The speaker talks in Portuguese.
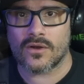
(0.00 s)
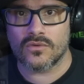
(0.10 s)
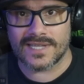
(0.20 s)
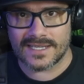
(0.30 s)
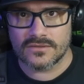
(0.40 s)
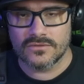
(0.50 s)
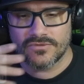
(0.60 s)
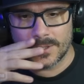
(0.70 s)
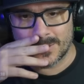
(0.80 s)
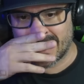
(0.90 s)
acontece no
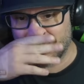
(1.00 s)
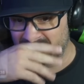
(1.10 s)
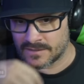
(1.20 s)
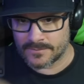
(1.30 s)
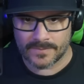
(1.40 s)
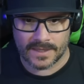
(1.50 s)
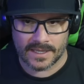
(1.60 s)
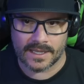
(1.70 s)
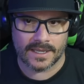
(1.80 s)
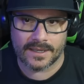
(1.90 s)
vídeo, tá?
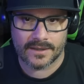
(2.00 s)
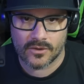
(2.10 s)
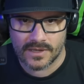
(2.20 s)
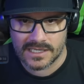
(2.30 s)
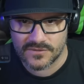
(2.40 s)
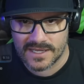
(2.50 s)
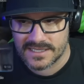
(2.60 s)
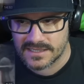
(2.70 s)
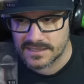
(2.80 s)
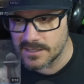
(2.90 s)
É, eles
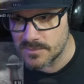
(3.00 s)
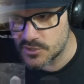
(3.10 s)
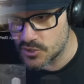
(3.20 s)
fazem as thumbs